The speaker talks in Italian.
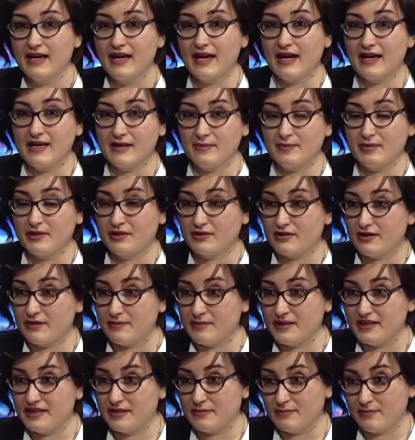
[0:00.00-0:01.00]
alle piccole
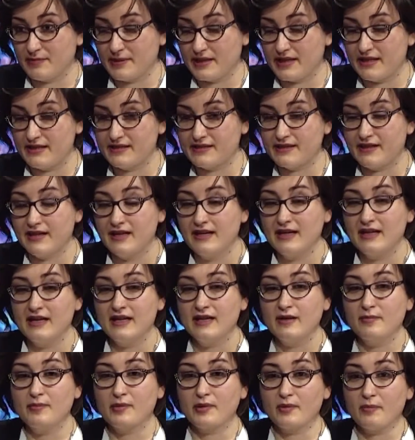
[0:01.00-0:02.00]
e medie imprese
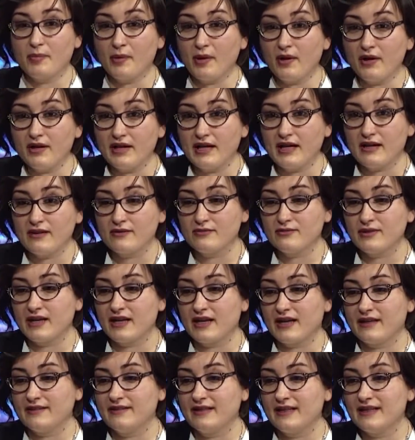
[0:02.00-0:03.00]
propone
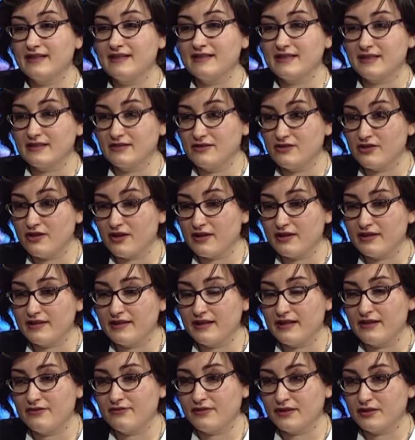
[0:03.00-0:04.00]
una rateizzazione
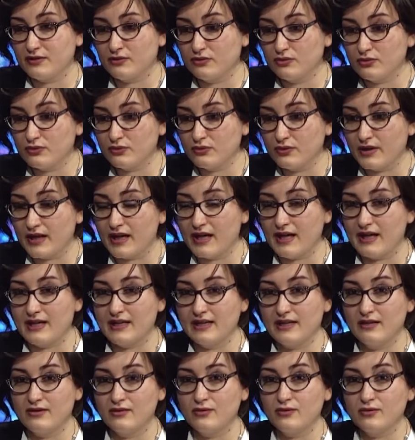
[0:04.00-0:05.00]
delle fatture
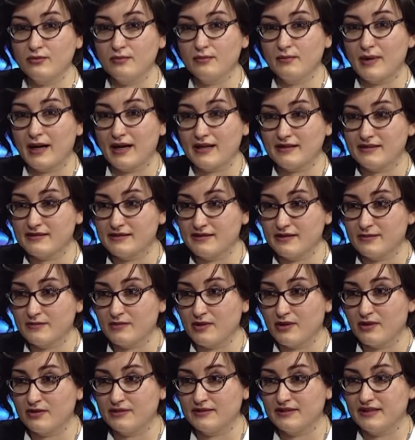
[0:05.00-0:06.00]
in un
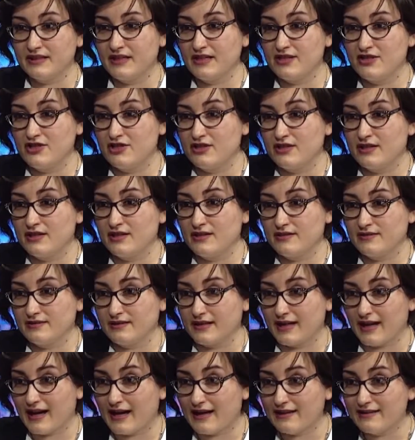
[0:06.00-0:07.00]
massimo di 10
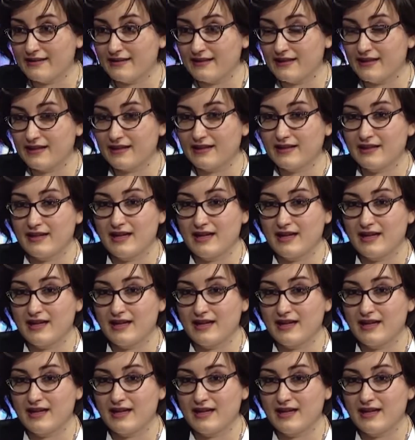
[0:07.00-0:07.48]
rate,